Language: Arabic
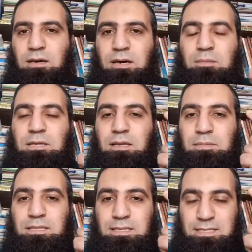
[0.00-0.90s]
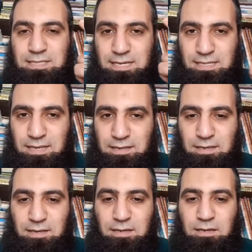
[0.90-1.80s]
قبل مني سجده
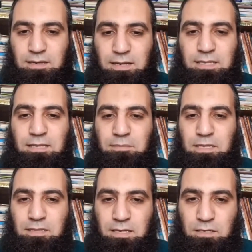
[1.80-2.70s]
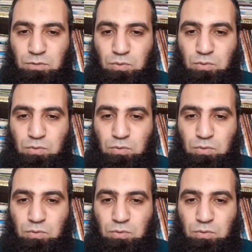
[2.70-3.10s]
لتمنيت